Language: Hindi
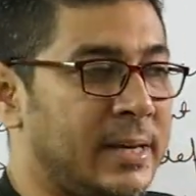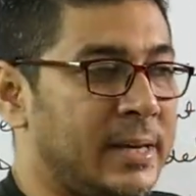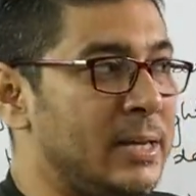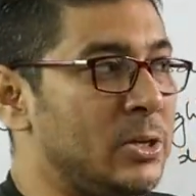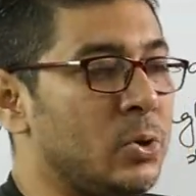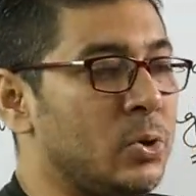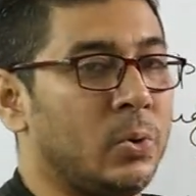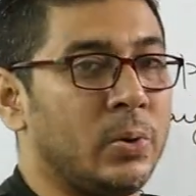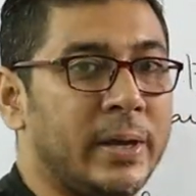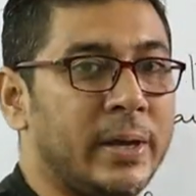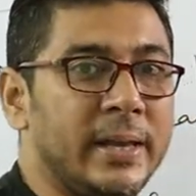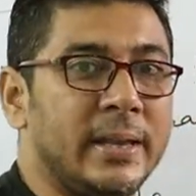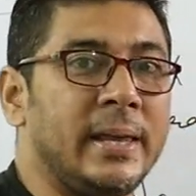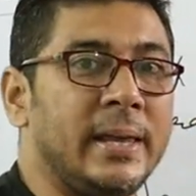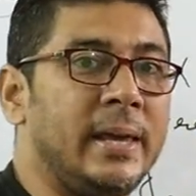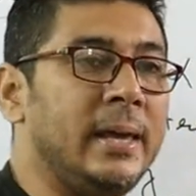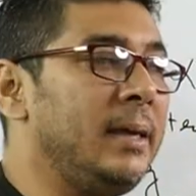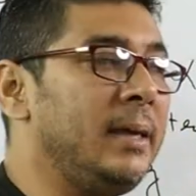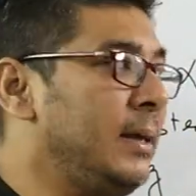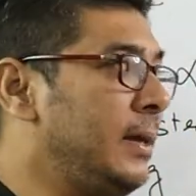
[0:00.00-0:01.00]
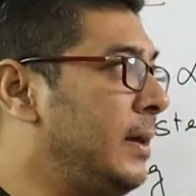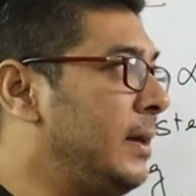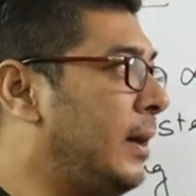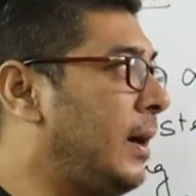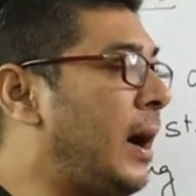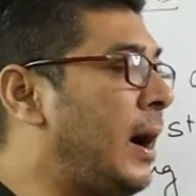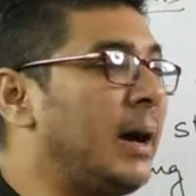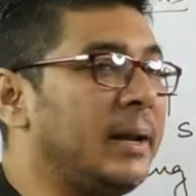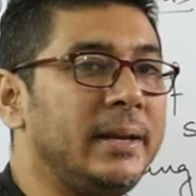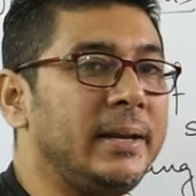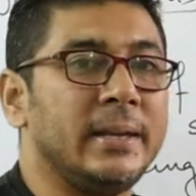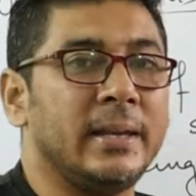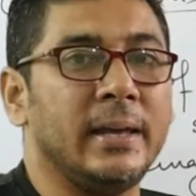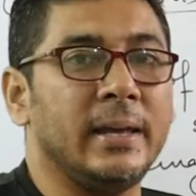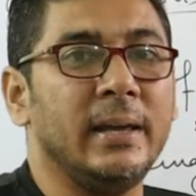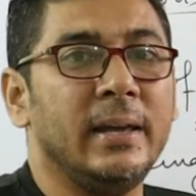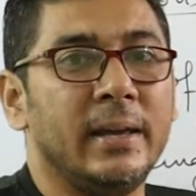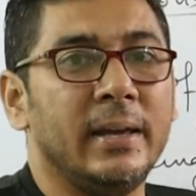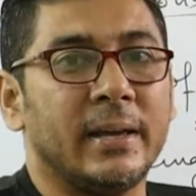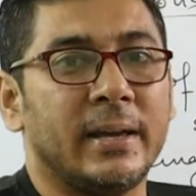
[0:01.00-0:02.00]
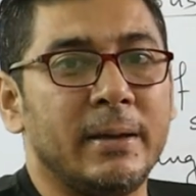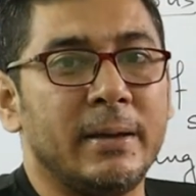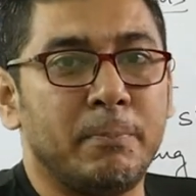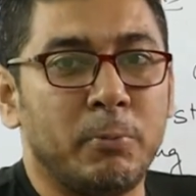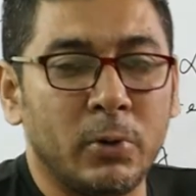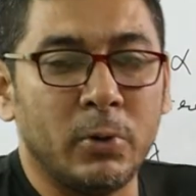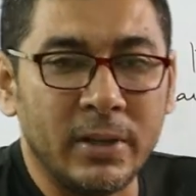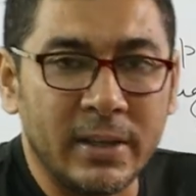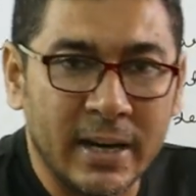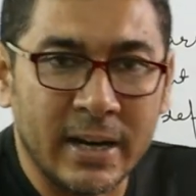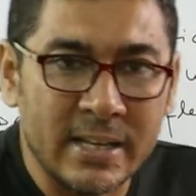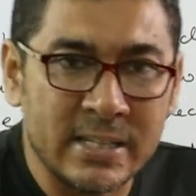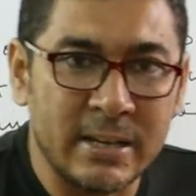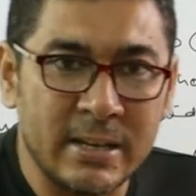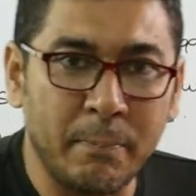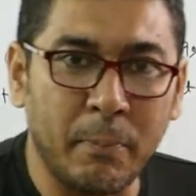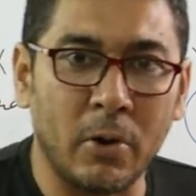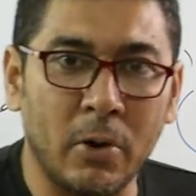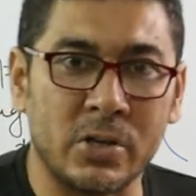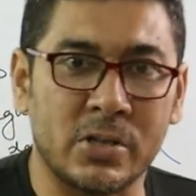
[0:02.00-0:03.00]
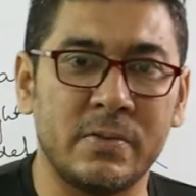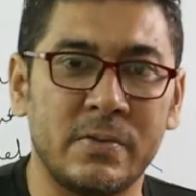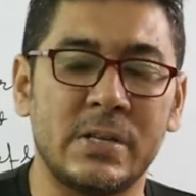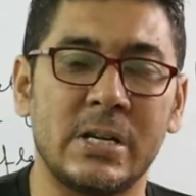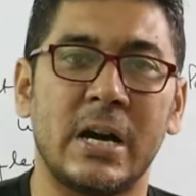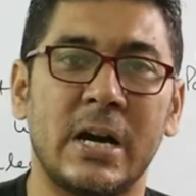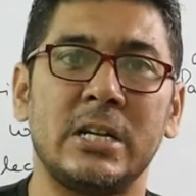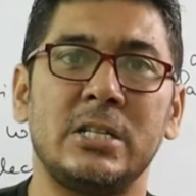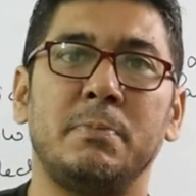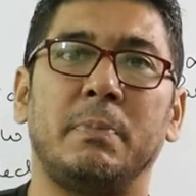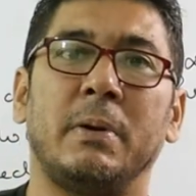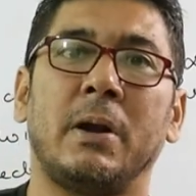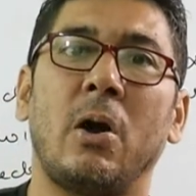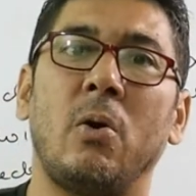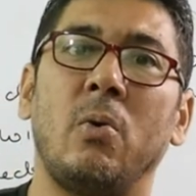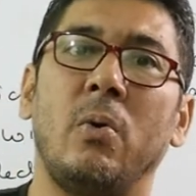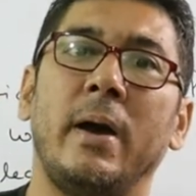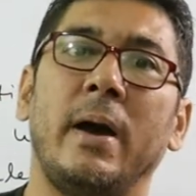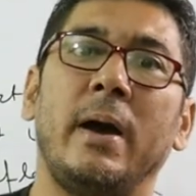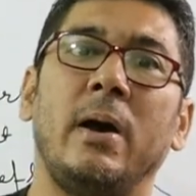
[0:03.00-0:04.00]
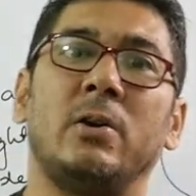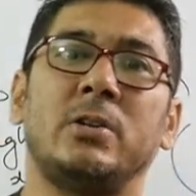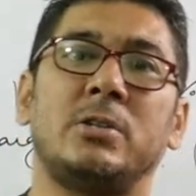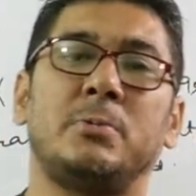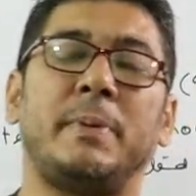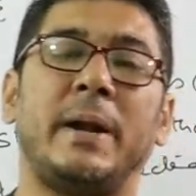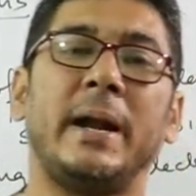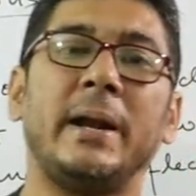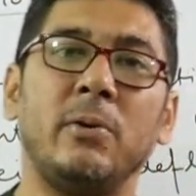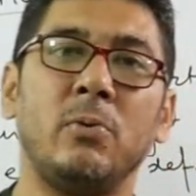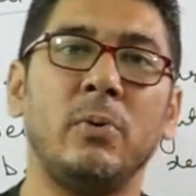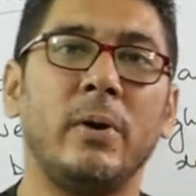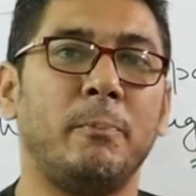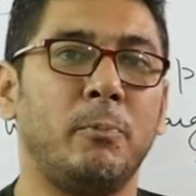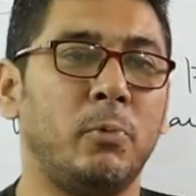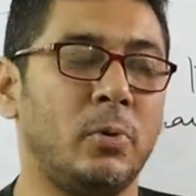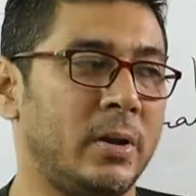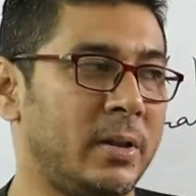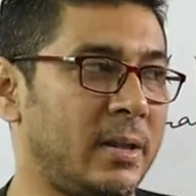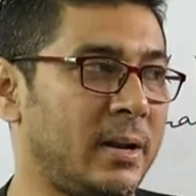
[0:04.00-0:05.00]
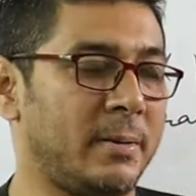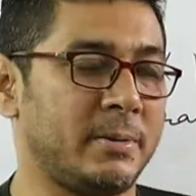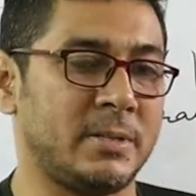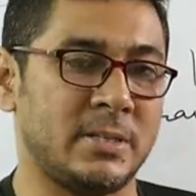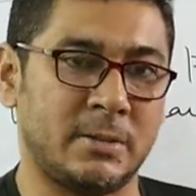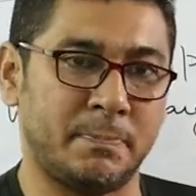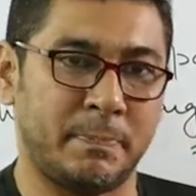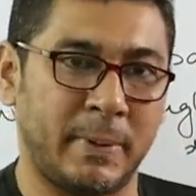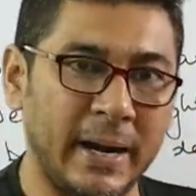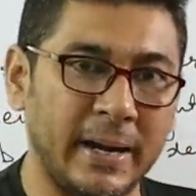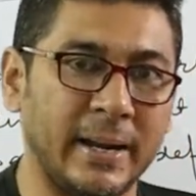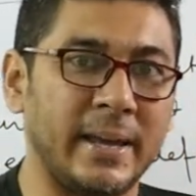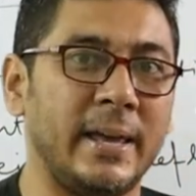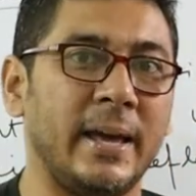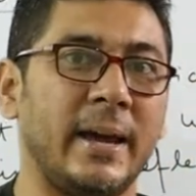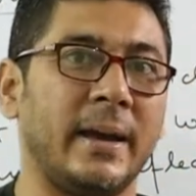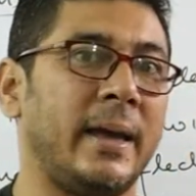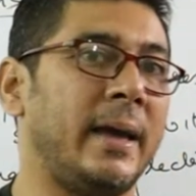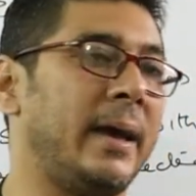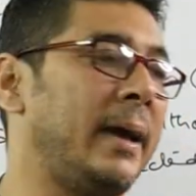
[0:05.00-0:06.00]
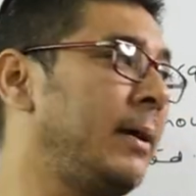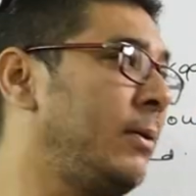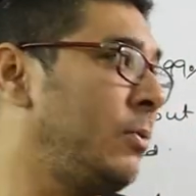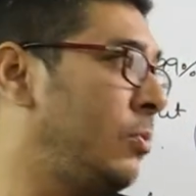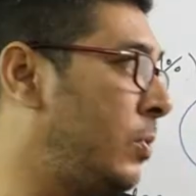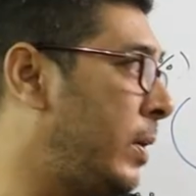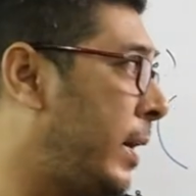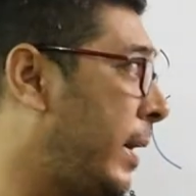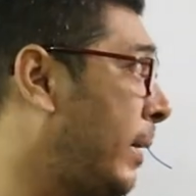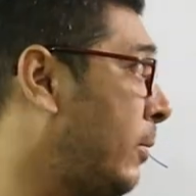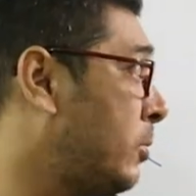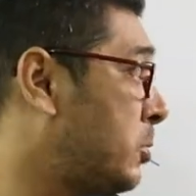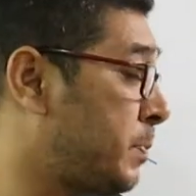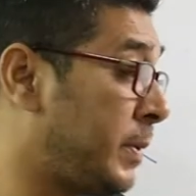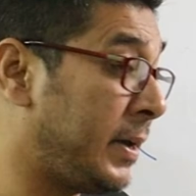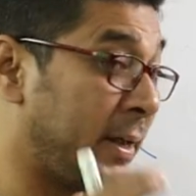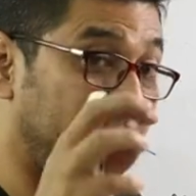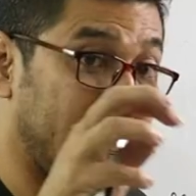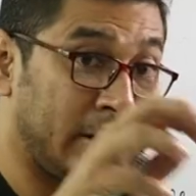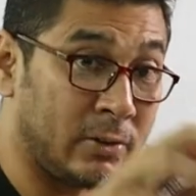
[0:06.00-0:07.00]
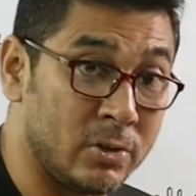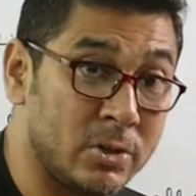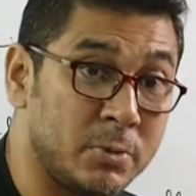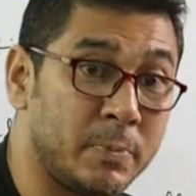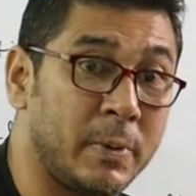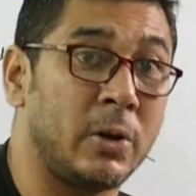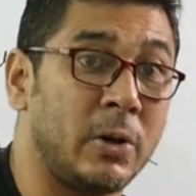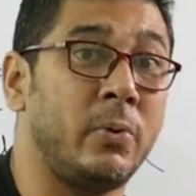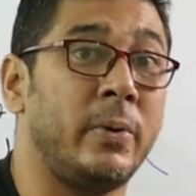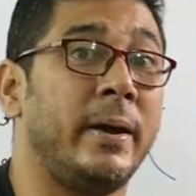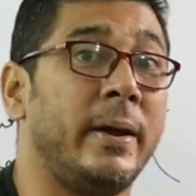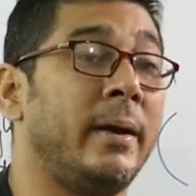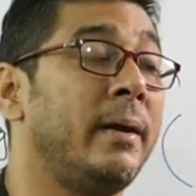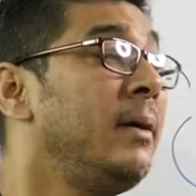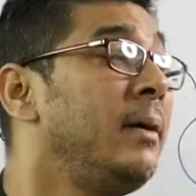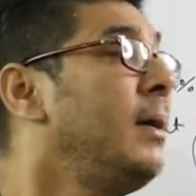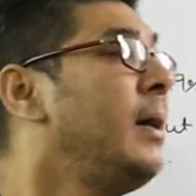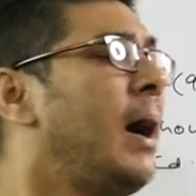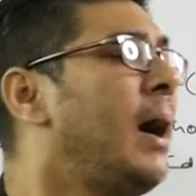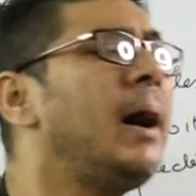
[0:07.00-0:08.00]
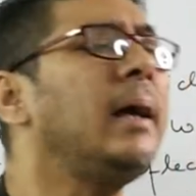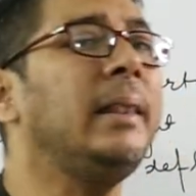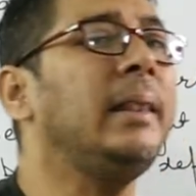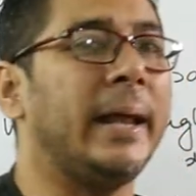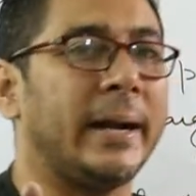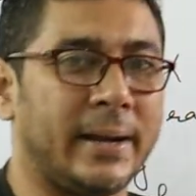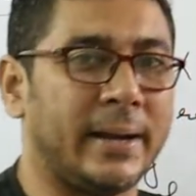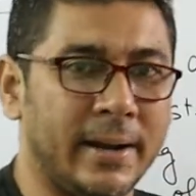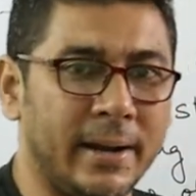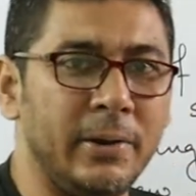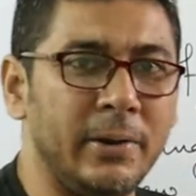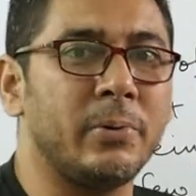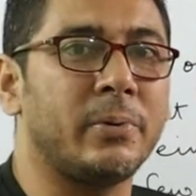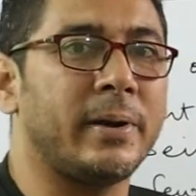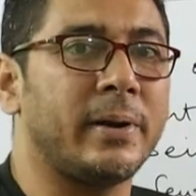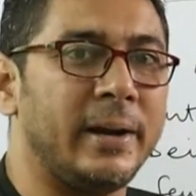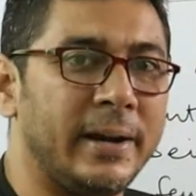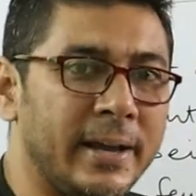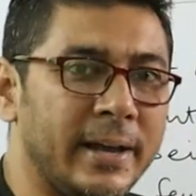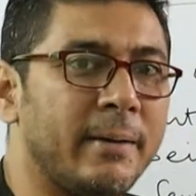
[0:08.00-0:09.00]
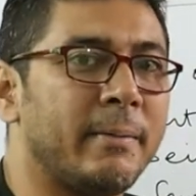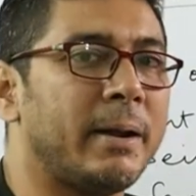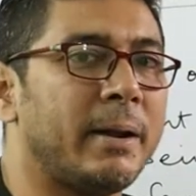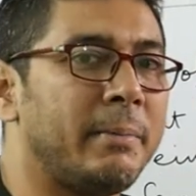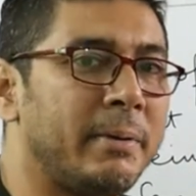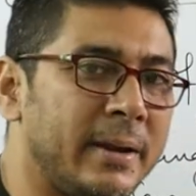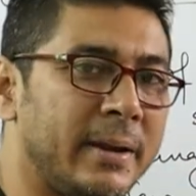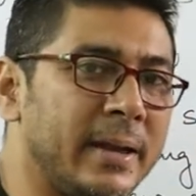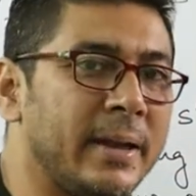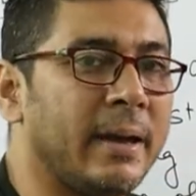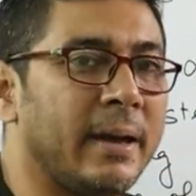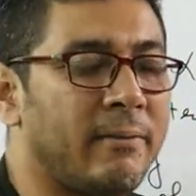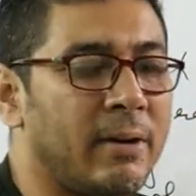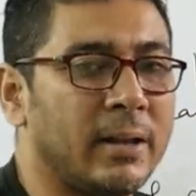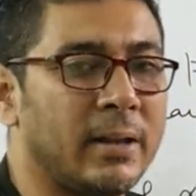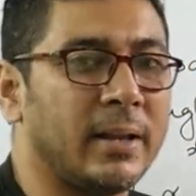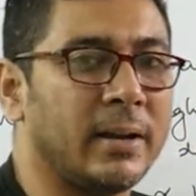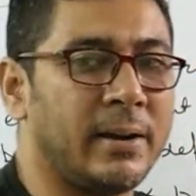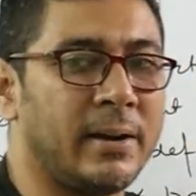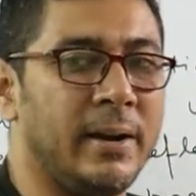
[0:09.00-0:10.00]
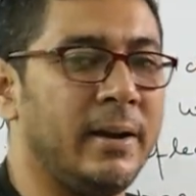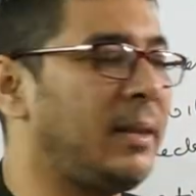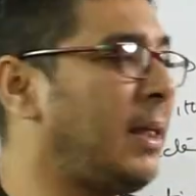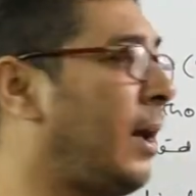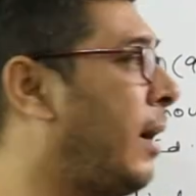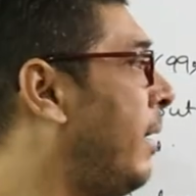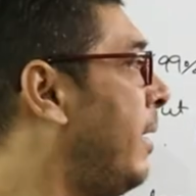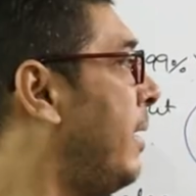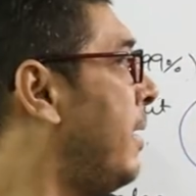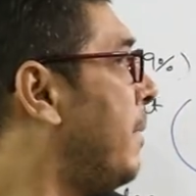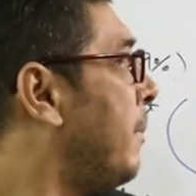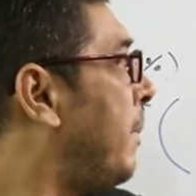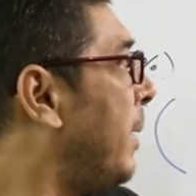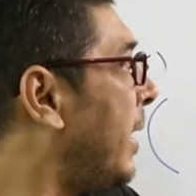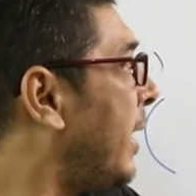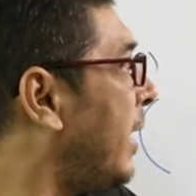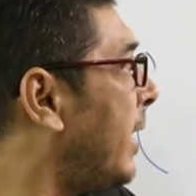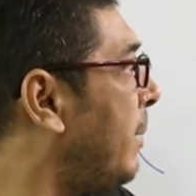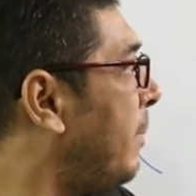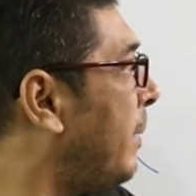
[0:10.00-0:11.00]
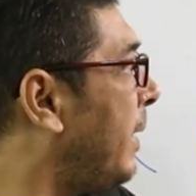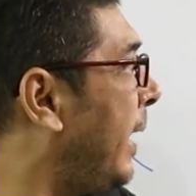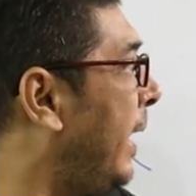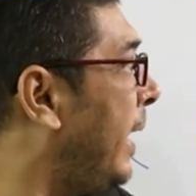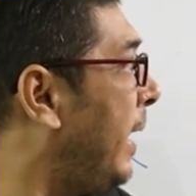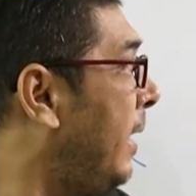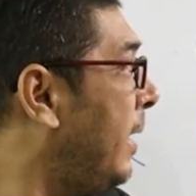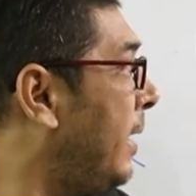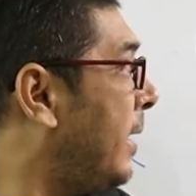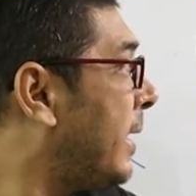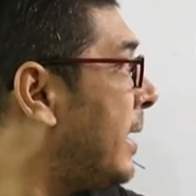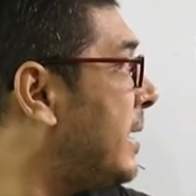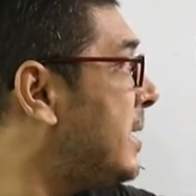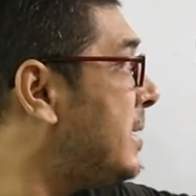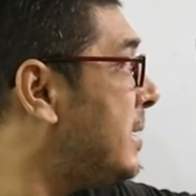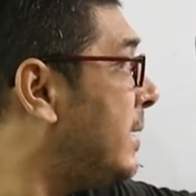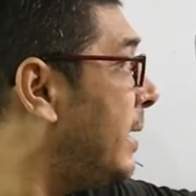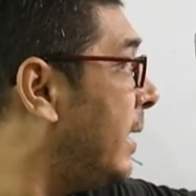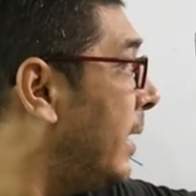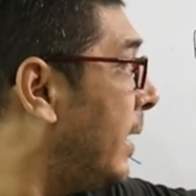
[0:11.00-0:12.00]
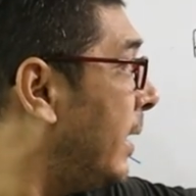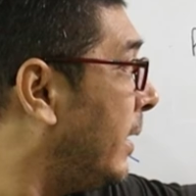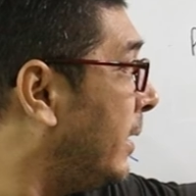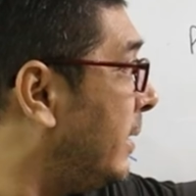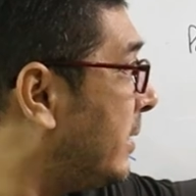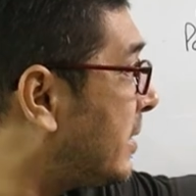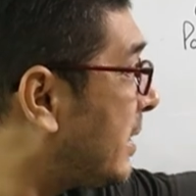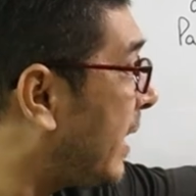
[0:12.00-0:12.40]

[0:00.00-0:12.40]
की जो उनकी थी कहानी थी कि पूरी तरह से पॉजिटिव चार्ज पड़ा हुआ है और स्प्रेड हुआ पूरी तरह स्प्रेड किया गया हुआ है उस पर इलेक्ट्रॉन्स पड़े हुए हैं हाँ इलेक्ट्रिकल न्यूट्रलिटी के बारे में ठीक है वहाँ तक ठीक था पर अगर हम कहें कि